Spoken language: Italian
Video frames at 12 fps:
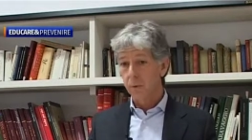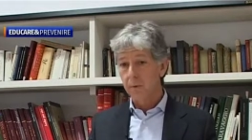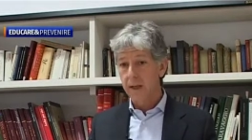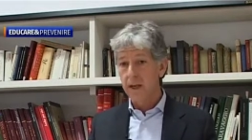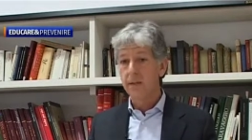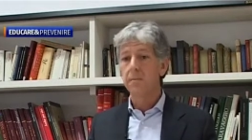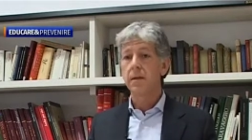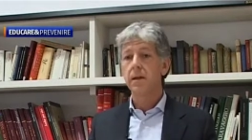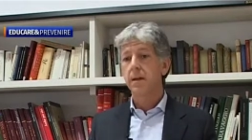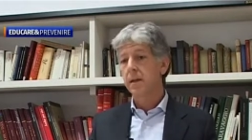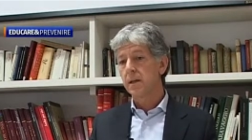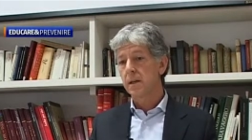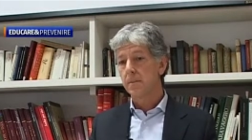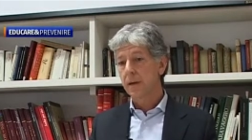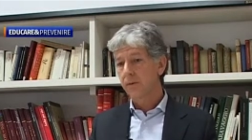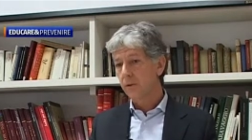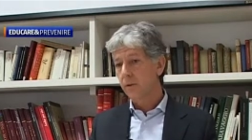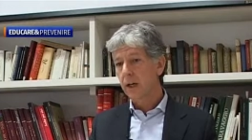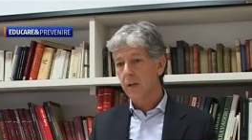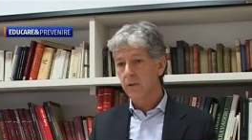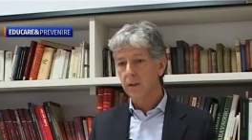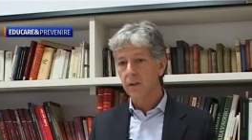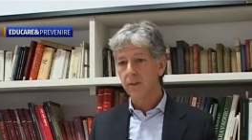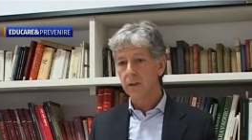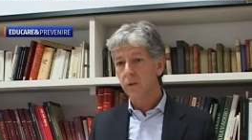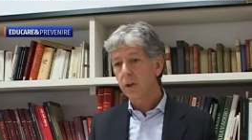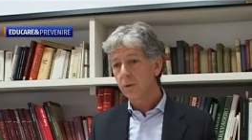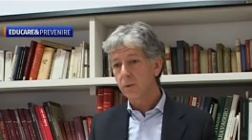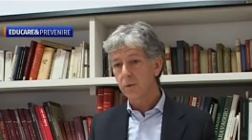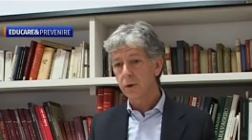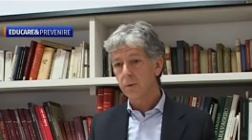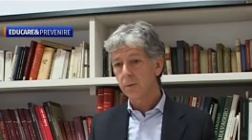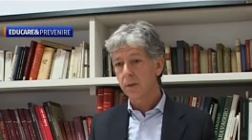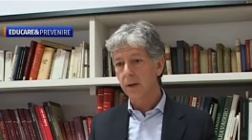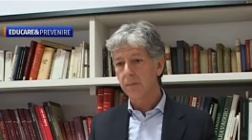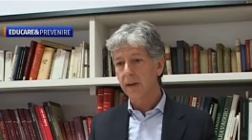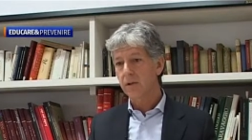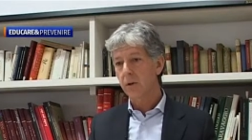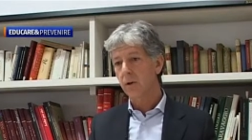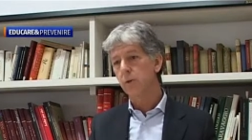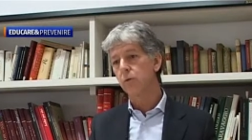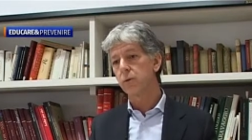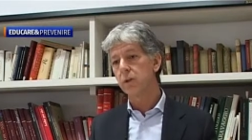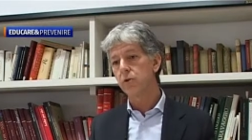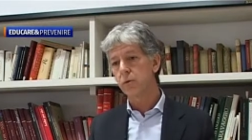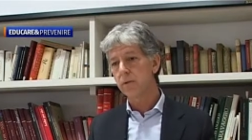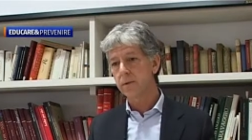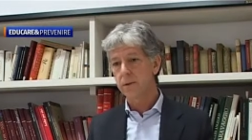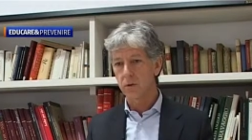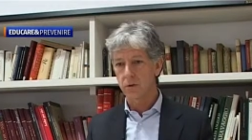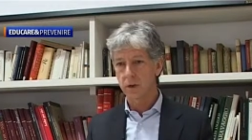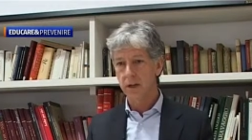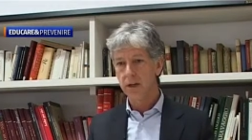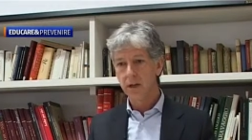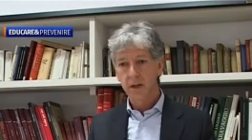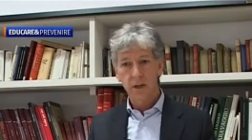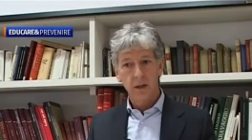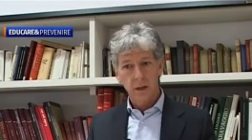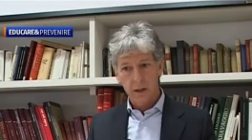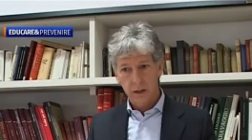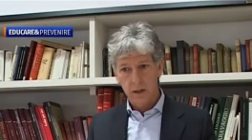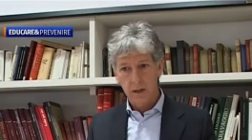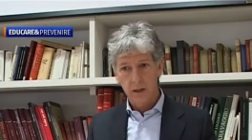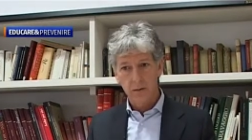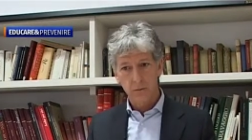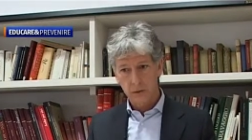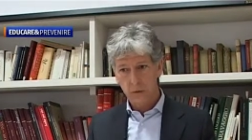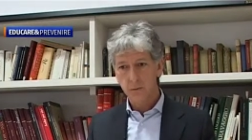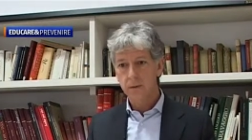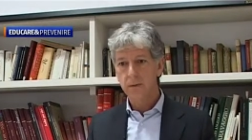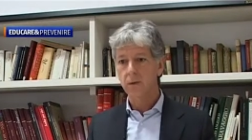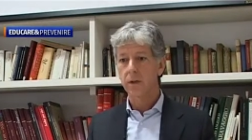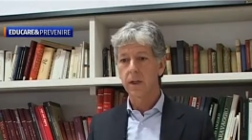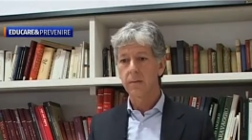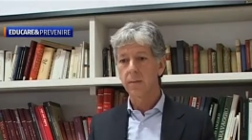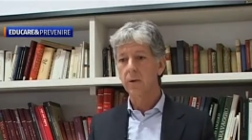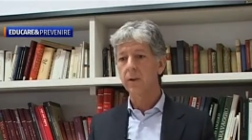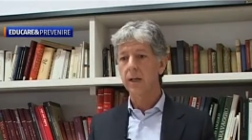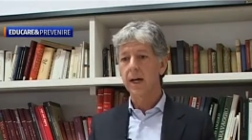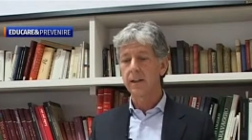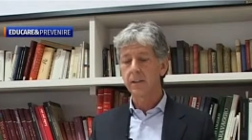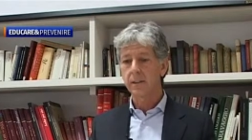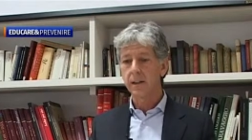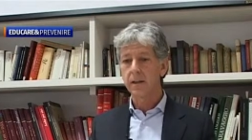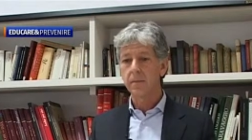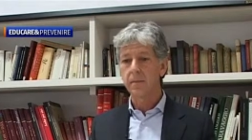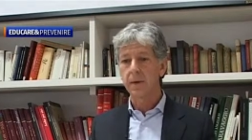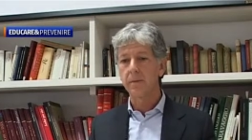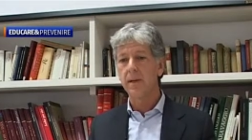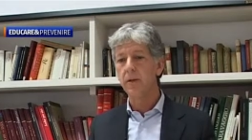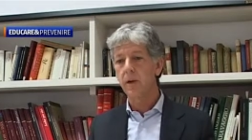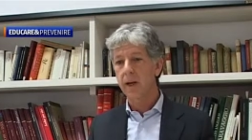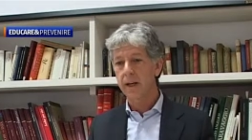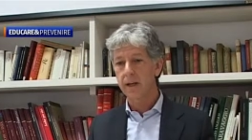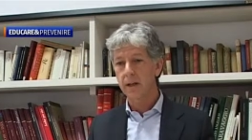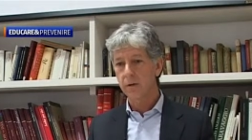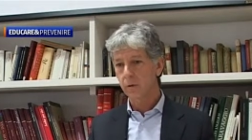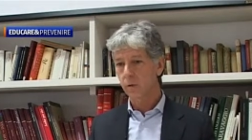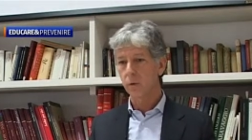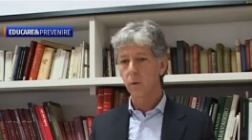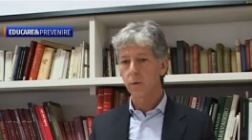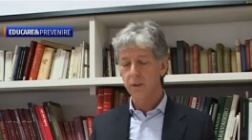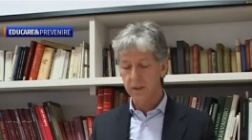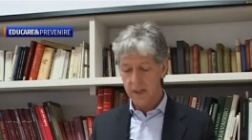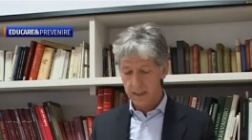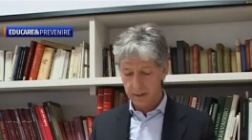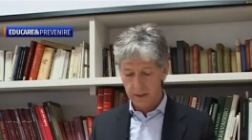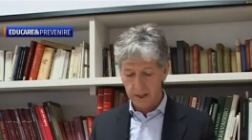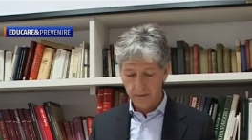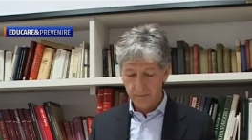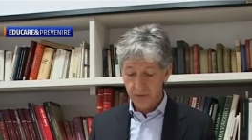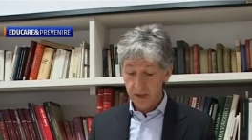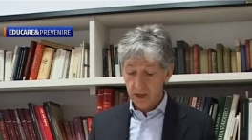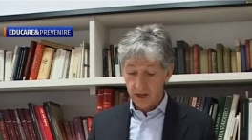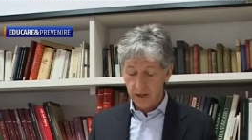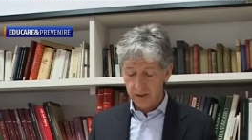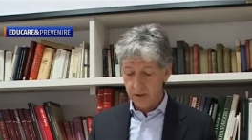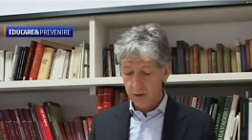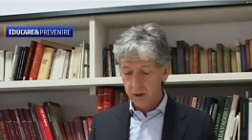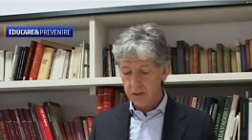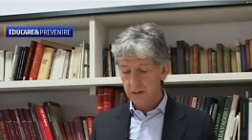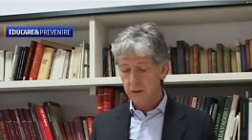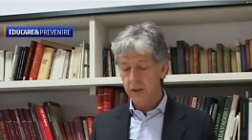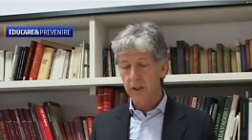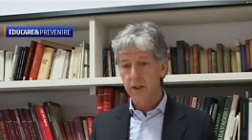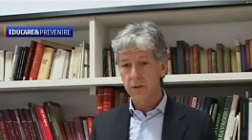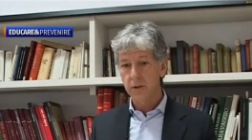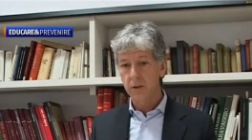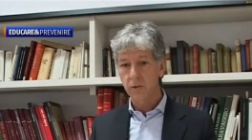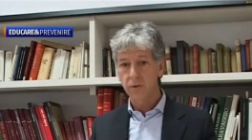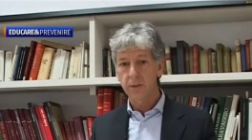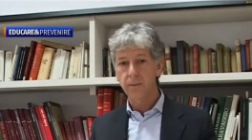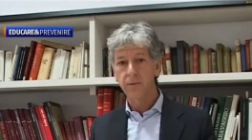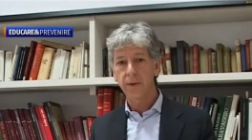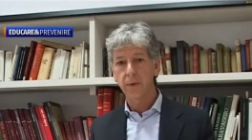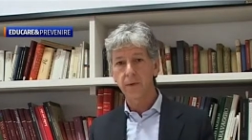problemi eh, per affrontare un intervento chirurgico potrebbe essere una soluzione eh, una soluzione importante per migliorare la loro quotidianità. Le articolazioni che si usa più